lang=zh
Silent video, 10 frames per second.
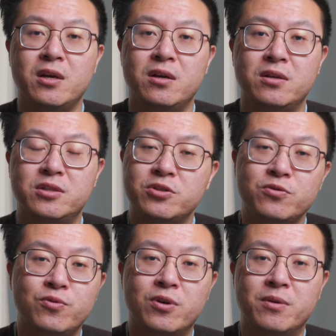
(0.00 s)
呃，其实
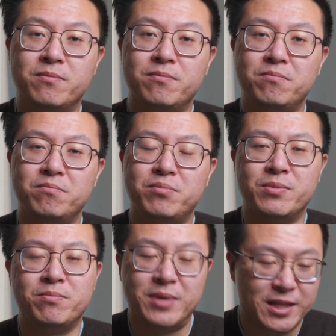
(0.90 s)
我我
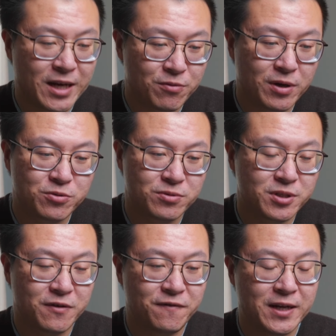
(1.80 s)
没太关注这
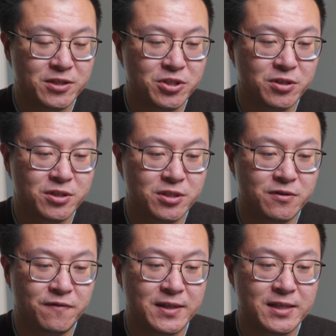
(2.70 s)
个翻车
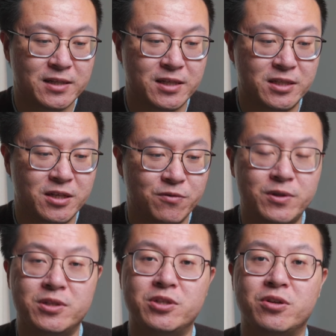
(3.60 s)
是翻在哪些
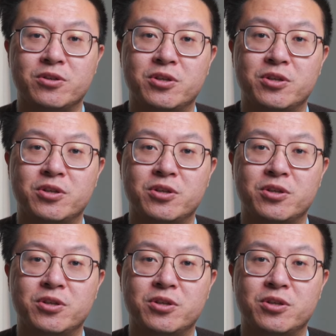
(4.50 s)
问题上，